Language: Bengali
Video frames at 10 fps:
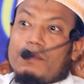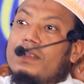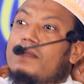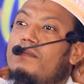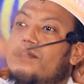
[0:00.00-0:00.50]

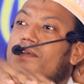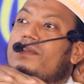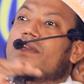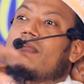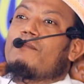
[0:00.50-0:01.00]
ওইটা
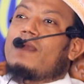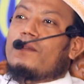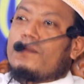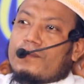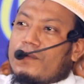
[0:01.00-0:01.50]
মুসল্লিরা
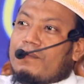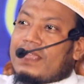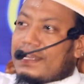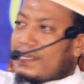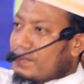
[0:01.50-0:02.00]
পালন
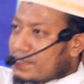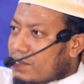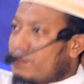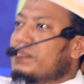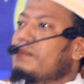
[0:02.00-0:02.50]
করবে এটা
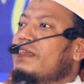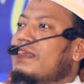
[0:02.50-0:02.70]
হচ্ছে খতিবের